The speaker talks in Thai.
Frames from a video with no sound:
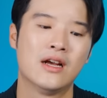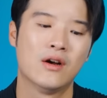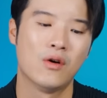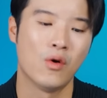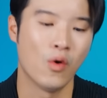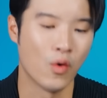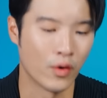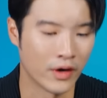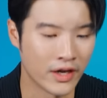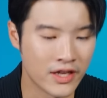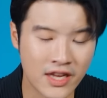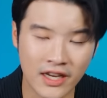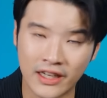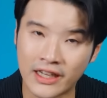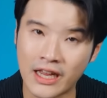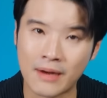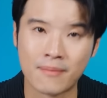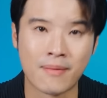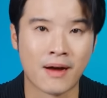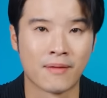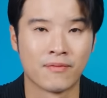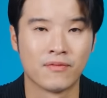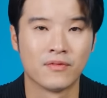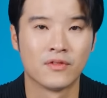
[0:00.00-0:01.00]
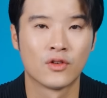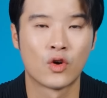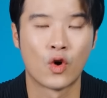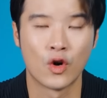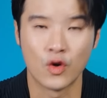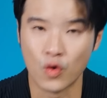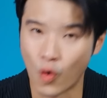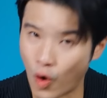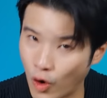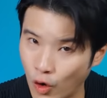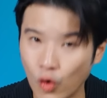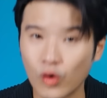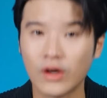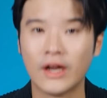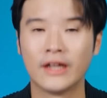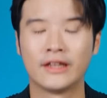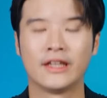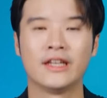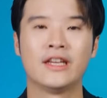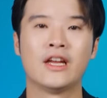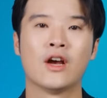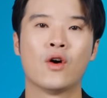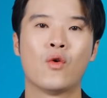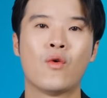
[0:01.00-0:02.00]
โอ้ได้ยินกันแบบขนหัวลุกเลย
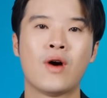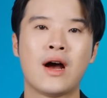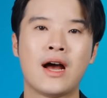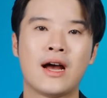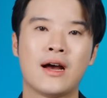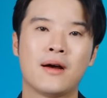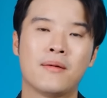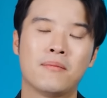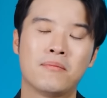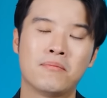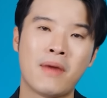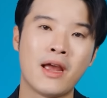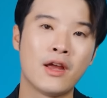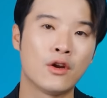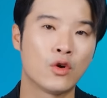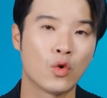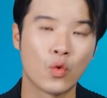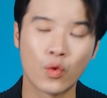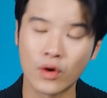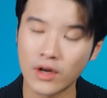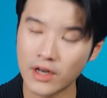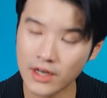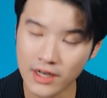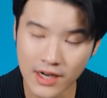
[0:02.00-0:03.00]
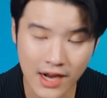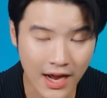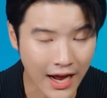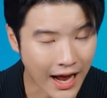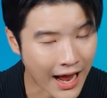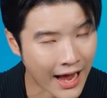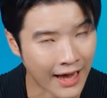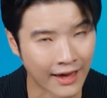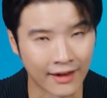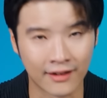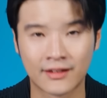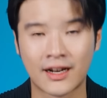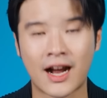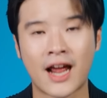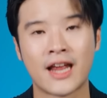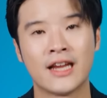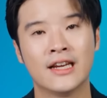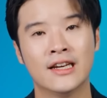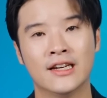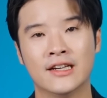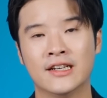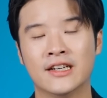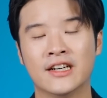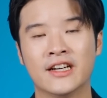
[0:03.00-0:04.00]
ทีเดียวว่าไม่รู้เรื่องอะไร
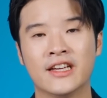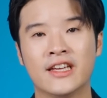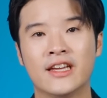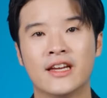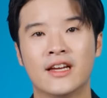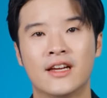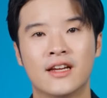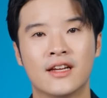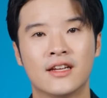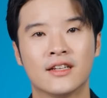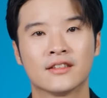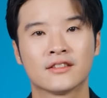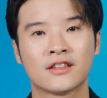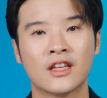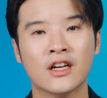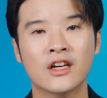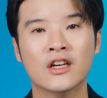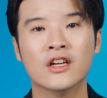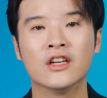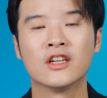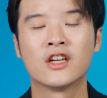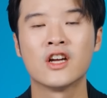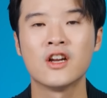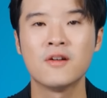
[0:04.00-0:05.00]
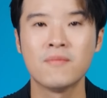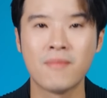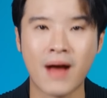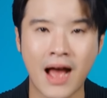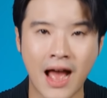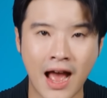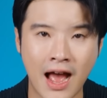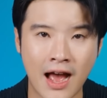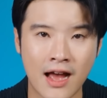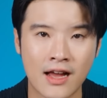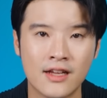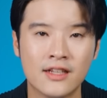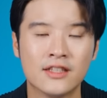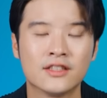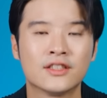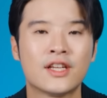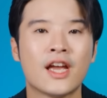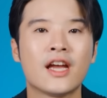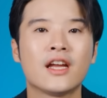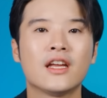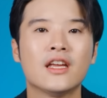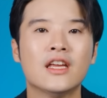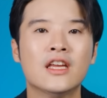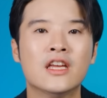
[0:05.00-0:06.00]
เลยตื่นขึ้นมา
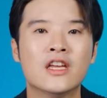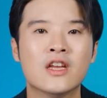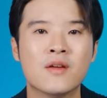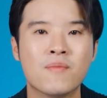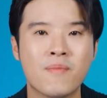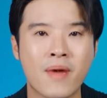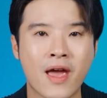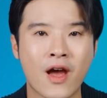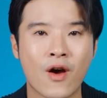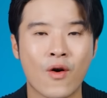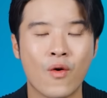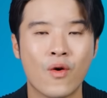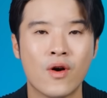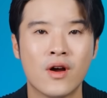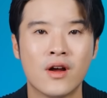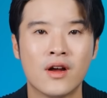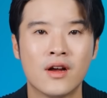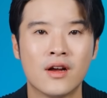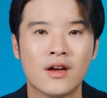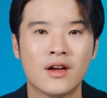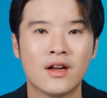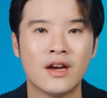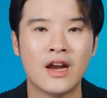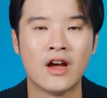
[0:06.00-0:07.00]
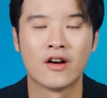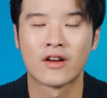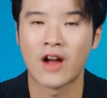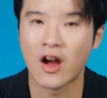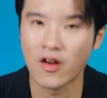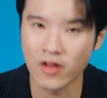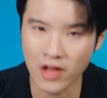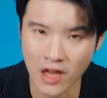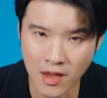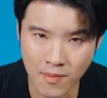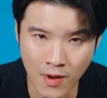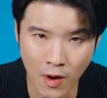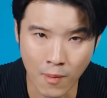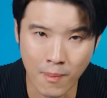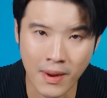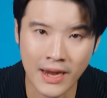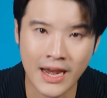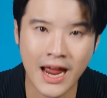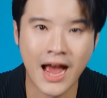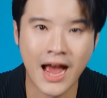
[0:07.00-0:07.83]
เช็คอีเมลแล้วเข้าอีเมลไม่